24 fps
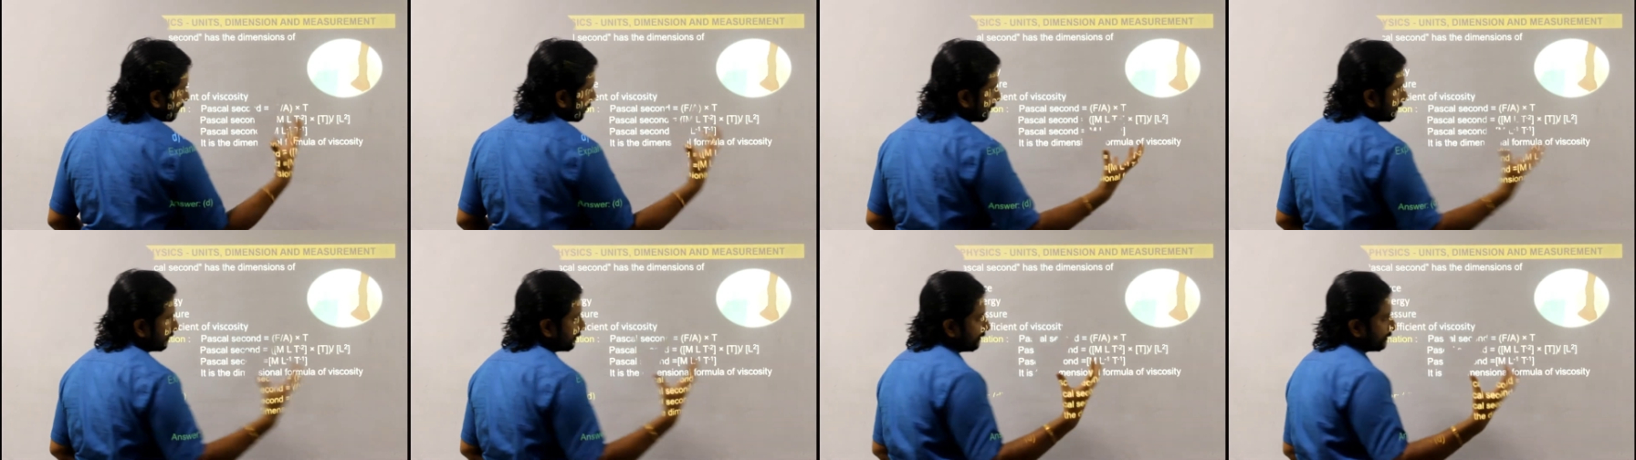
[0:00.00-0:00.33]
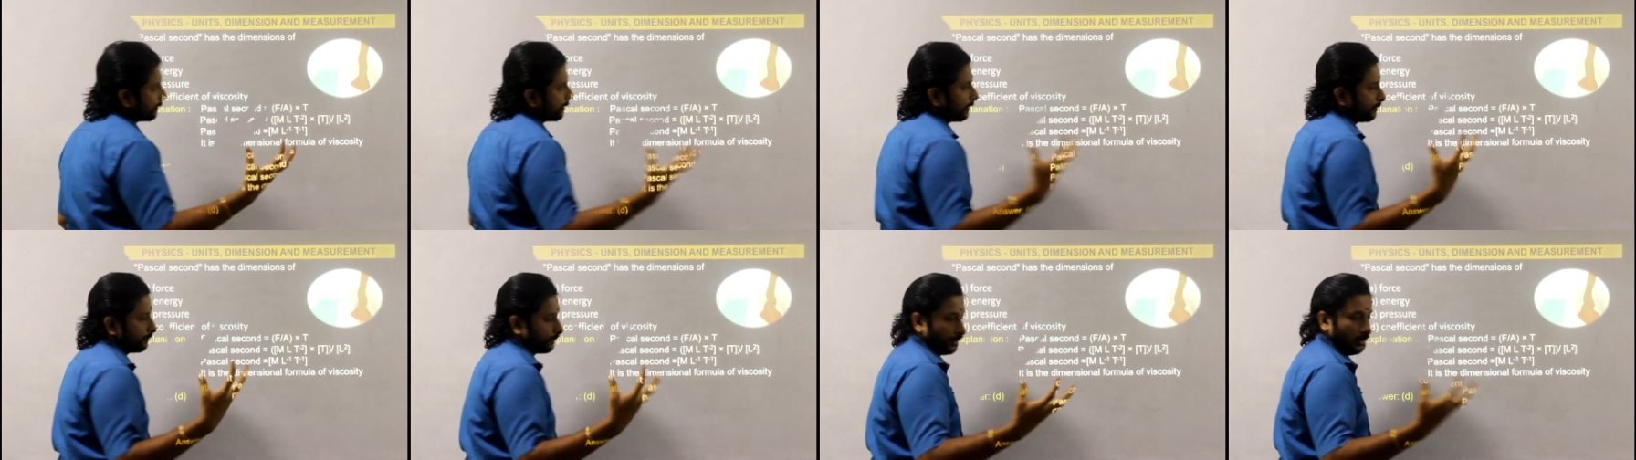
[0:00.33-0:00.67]

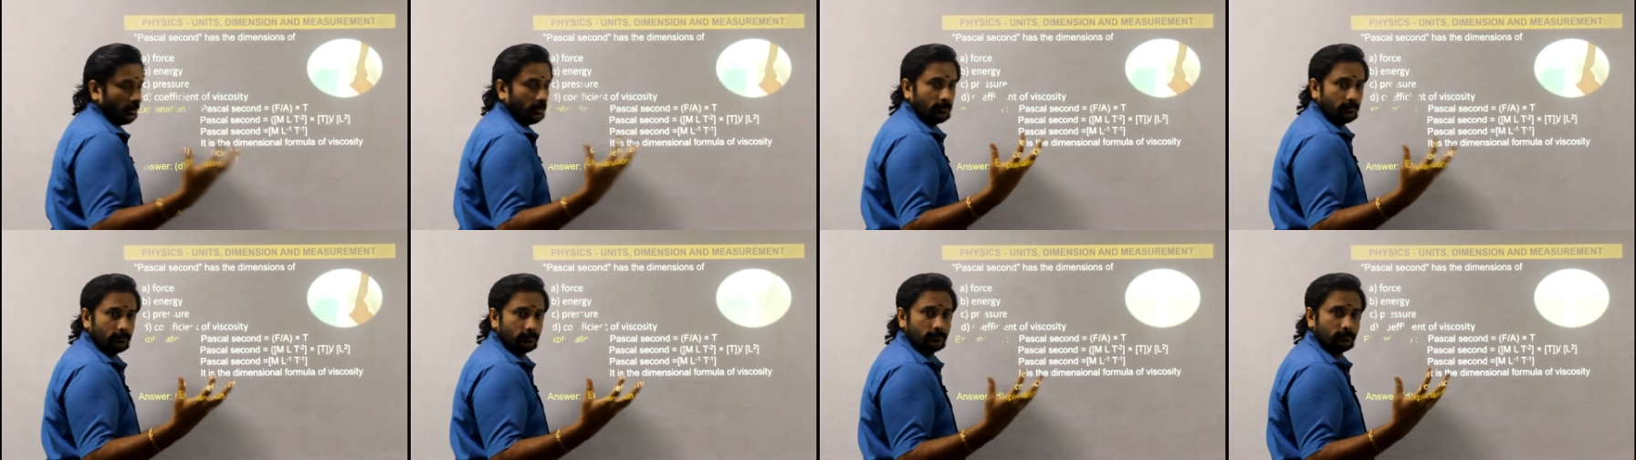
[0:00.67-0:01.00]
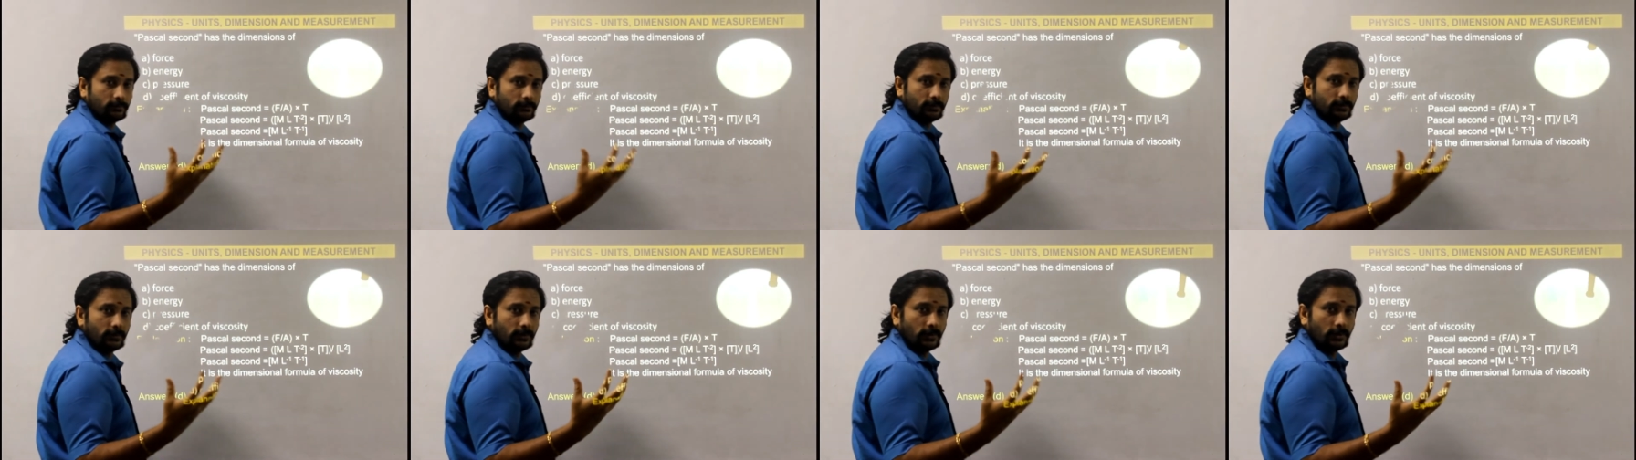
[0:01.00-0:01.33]
கெட்டித்தன்மை
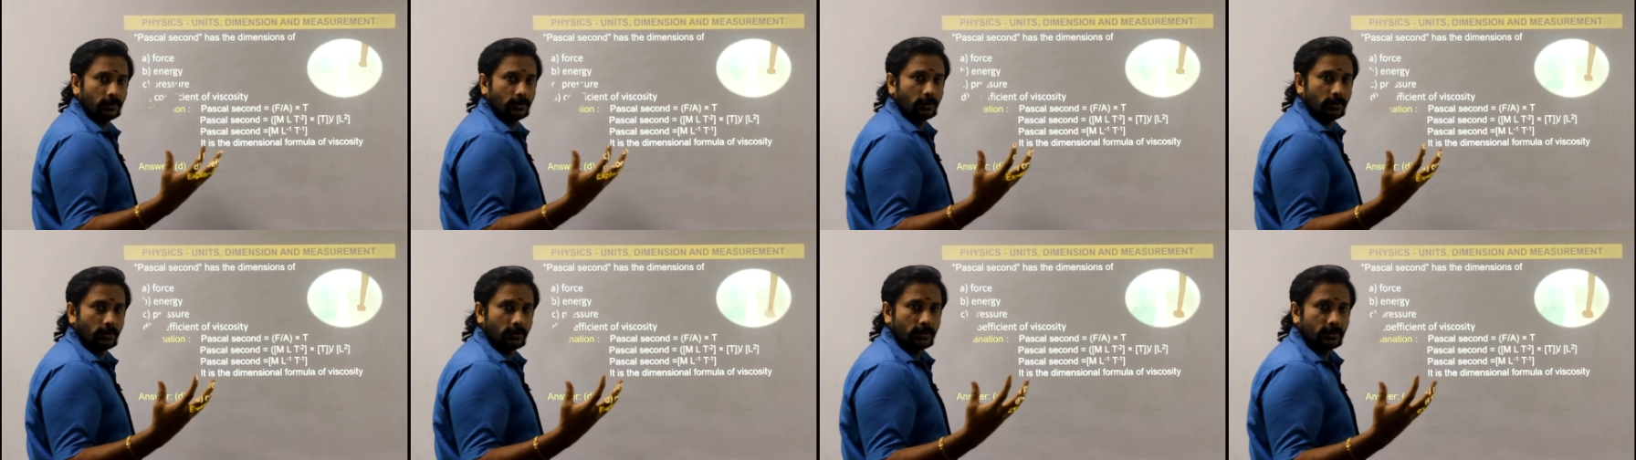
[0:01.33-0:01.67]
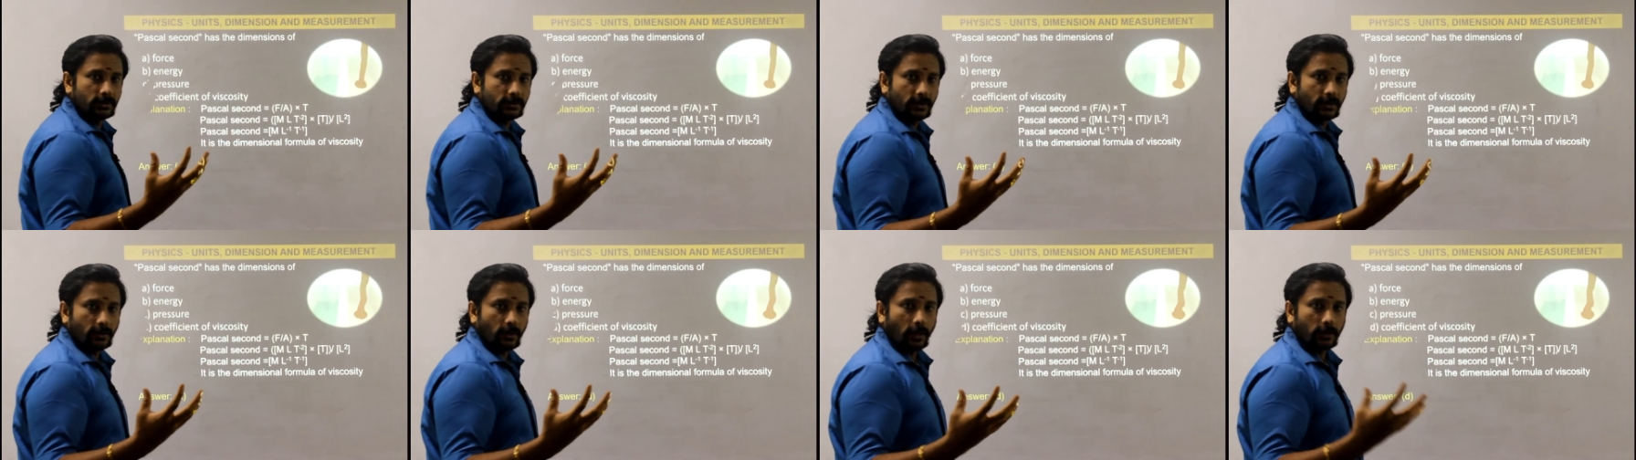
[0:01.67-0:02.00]

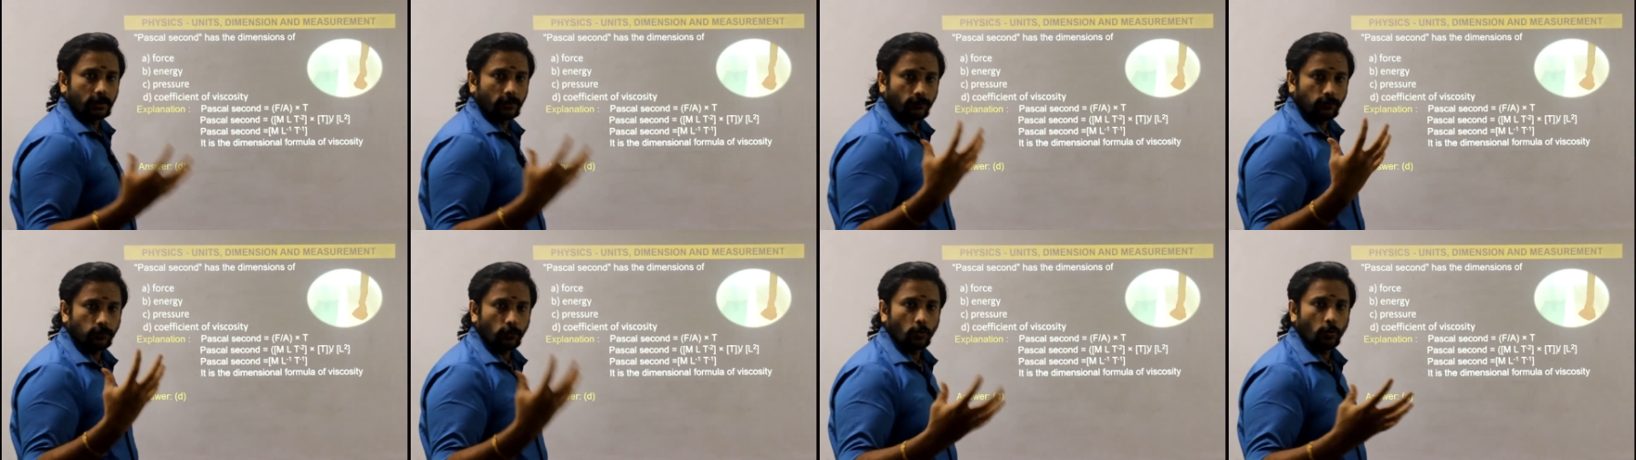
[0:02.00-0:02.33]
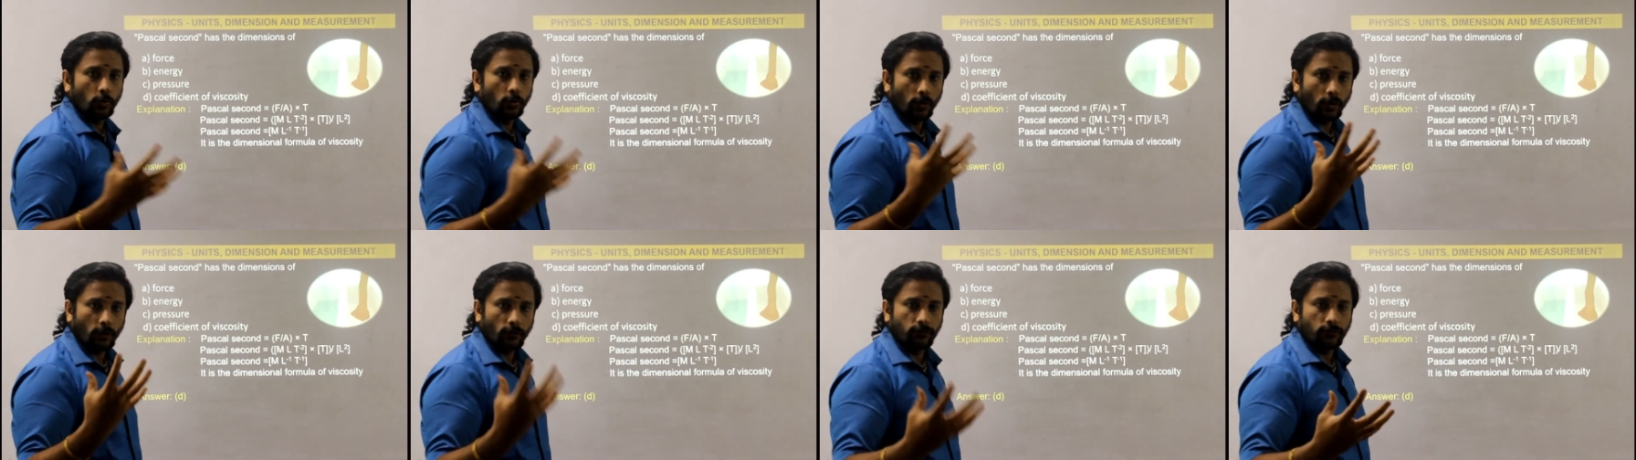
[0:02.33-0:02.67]
சரிங்களா அந்த ஃப்ளூ
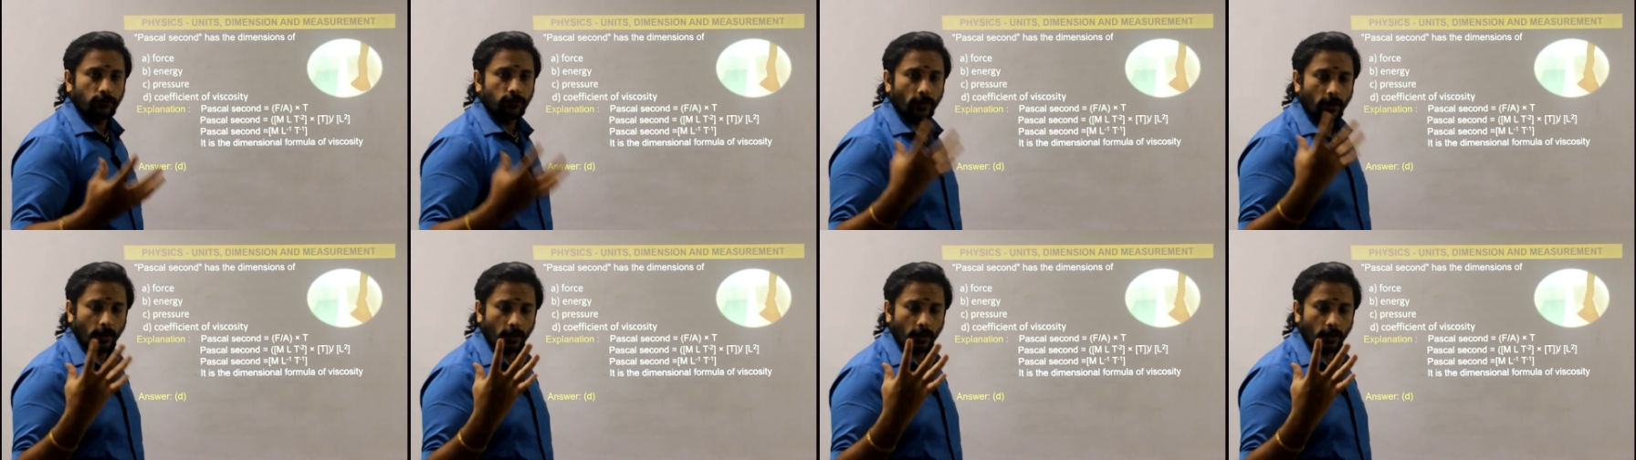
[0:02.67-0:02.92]
ஆஃப்